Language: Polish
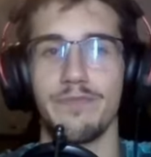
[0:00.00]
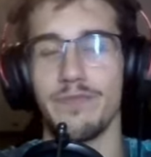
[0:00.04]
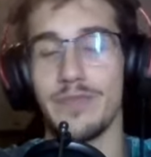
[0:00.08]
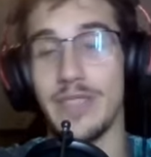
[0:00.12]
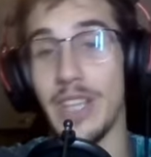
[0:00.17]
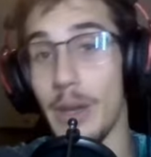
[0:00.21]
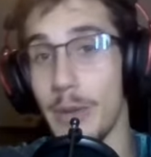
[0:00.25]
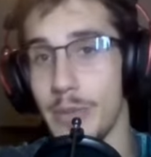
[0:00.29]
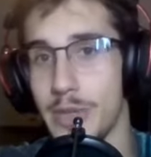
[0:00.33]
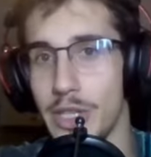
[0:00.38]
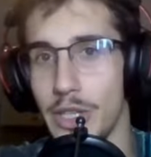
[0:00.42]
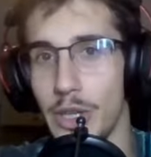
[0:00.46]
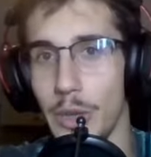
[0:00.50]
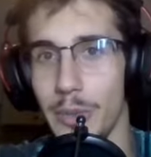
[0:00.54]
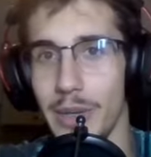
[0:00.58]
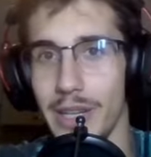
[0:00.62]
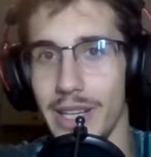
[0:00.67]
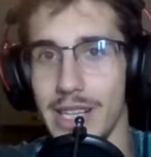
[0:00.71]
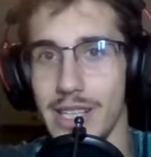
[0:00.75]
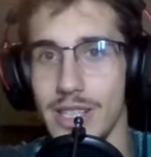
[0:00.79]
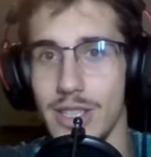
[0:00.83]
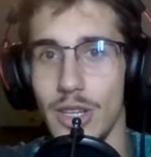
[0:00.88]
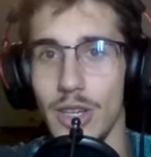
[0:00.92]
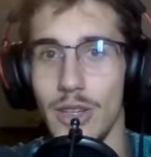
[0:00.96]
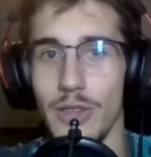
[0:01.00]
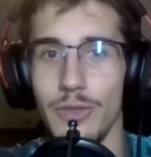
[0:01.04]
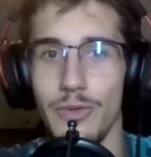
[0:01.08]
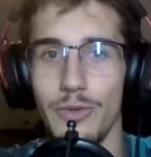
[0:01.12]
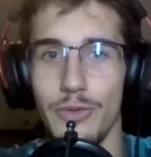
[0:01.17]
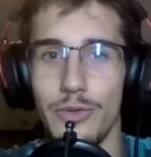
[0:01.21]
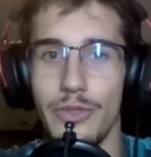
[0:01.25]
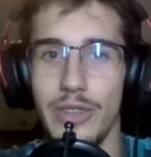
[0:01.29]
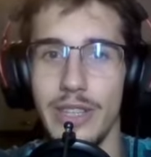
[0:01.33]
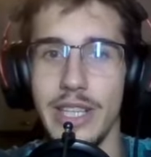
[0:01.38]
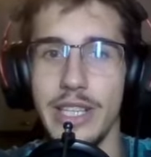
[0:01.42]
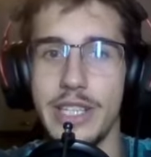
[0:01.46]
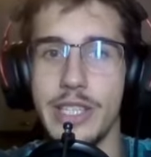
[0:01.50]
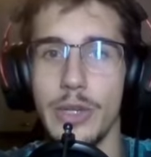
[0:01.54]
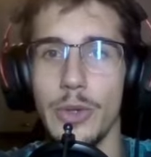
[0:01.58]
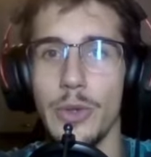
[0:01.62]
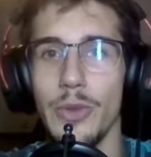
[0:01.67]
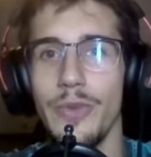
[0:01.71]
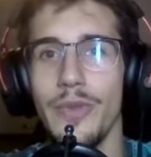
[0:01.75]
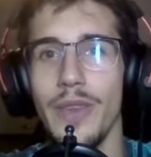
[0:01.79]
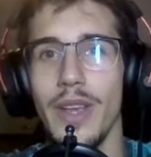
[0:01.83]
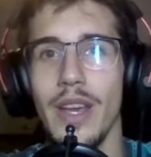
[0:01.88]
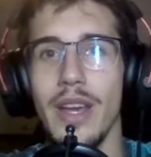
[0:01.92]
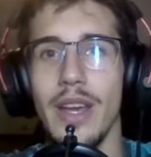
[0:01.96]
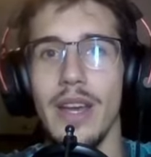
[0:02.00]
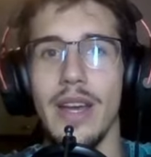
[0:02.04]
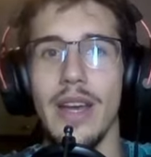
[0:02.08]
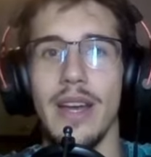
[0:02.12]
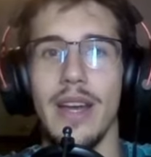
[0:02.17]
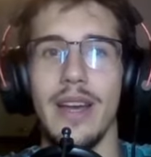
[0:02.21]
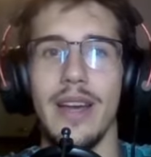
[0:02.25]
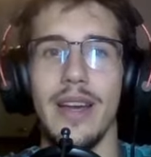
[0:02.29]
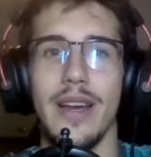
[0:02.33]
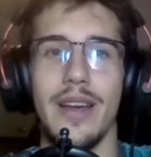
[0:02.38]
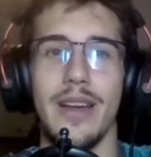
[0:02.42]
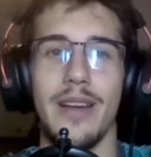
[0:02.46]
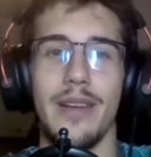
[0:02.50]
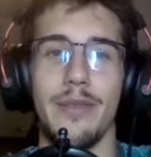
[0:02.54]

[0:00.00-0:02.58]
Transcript: Nie wiem, czy Dominguez to wyliczył E,